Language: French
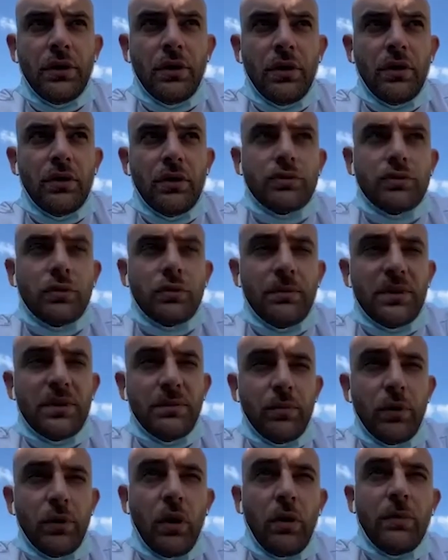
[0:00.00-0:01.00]
euh, sur un
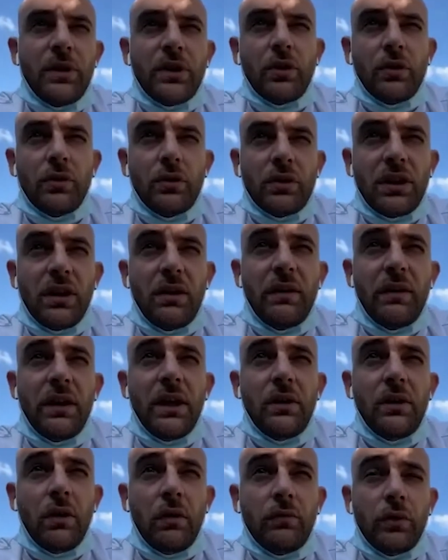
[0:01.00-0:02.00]
petit peu leur méthode de
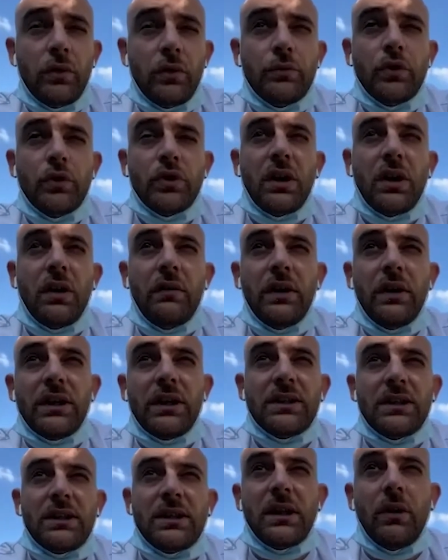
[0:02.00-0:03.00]
travail, leur volume de travail,
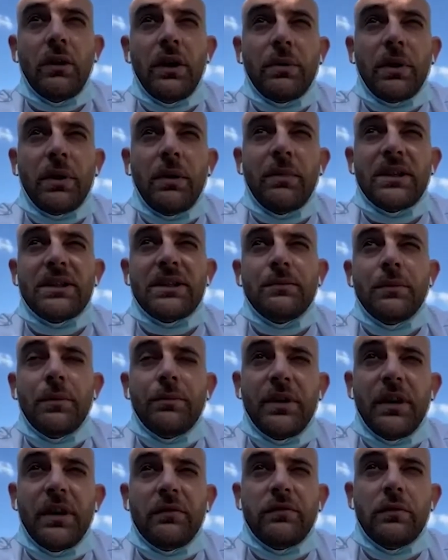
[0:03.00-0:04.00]
etc. On a pris un
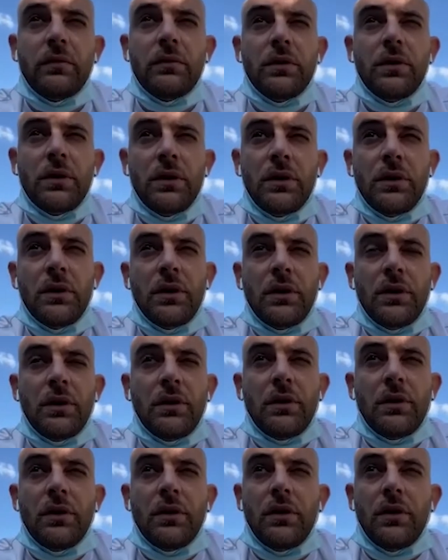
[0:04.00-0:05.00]
maximum d'infos.
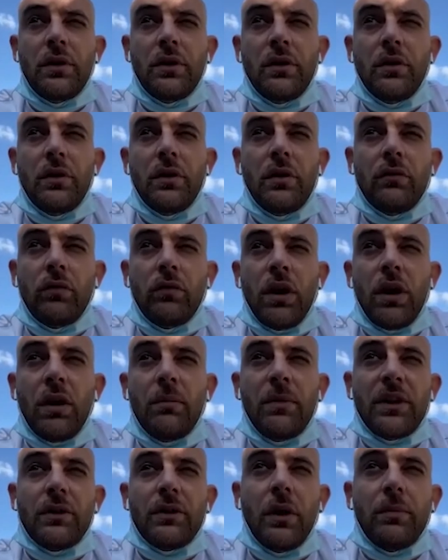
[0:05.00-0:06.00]
Euh, voilà,
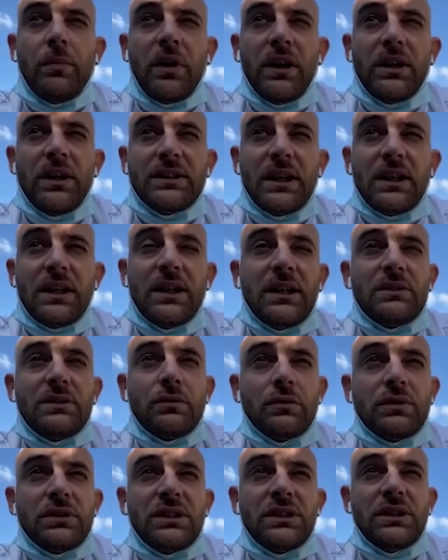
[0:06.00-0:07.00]
maintenant, après, les athlètes
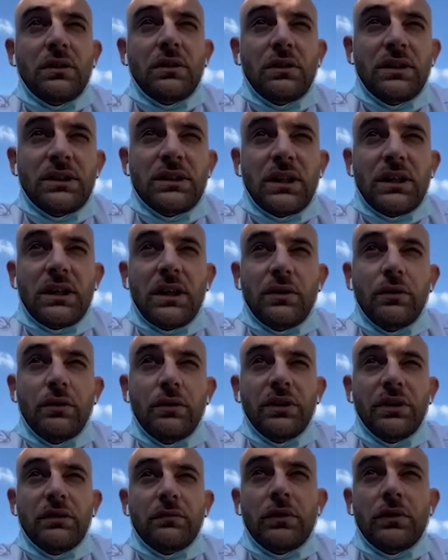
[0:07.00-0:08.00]
sont aussi euh, des athlètes de
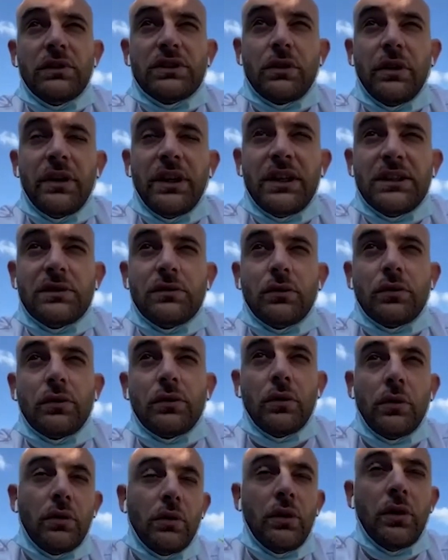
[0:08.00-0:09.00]
haut niveau, ils se connaissent,
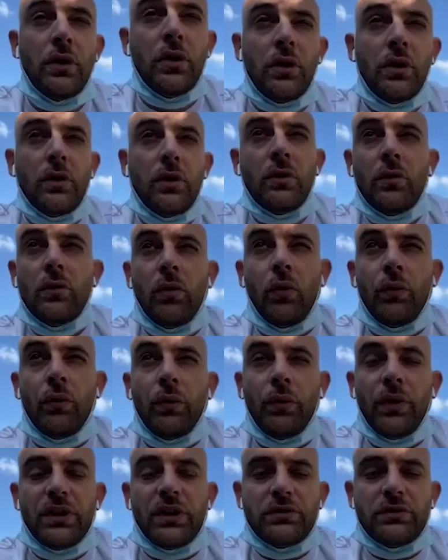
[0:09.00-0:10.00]
donc
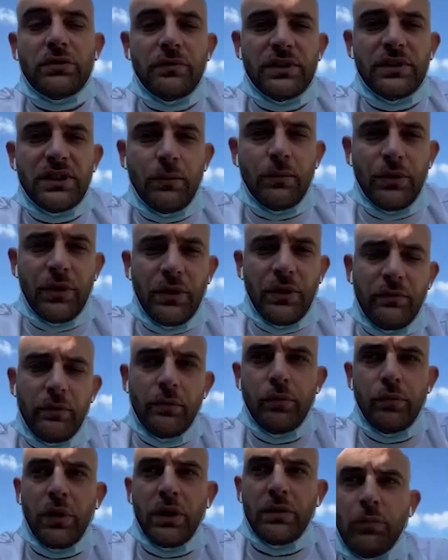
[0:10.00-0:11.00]
on, a suffisamment d'infos
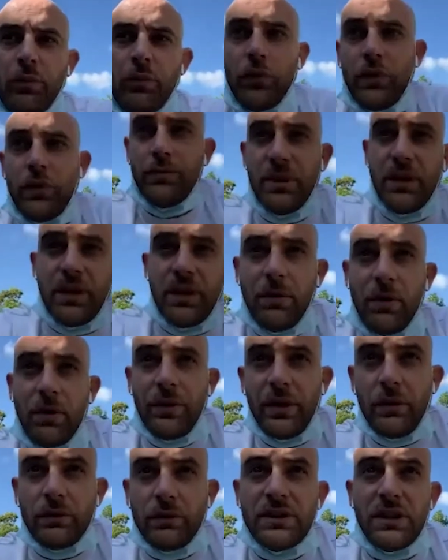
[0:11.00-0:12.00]
pour être bon. Et puis là-bas,
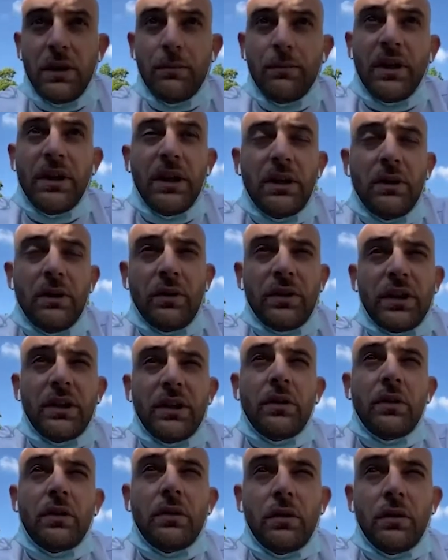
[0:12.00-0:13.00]
on a aussi un panel
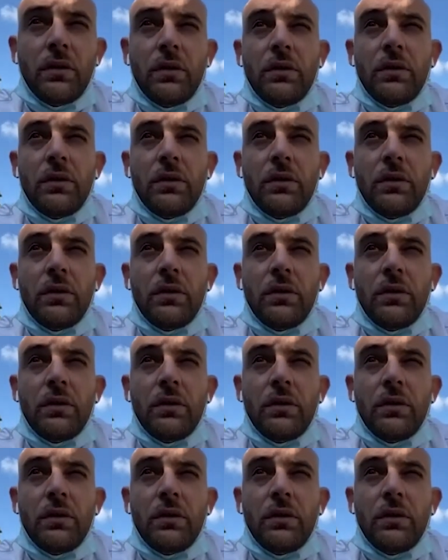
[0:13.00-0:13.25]
d'entraîneurs